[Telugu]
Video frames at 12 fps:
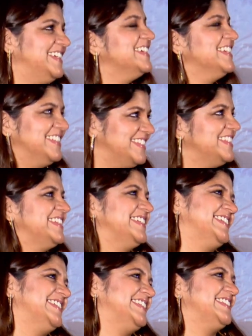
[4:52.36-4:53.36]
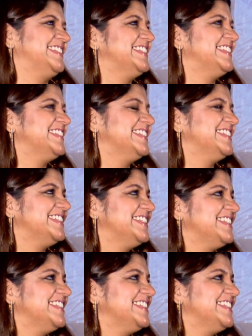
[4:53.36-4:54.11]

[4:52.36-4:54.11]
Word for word: పెద్ద హిట్ ఇక్కడ అండ్ ఆల్ వీ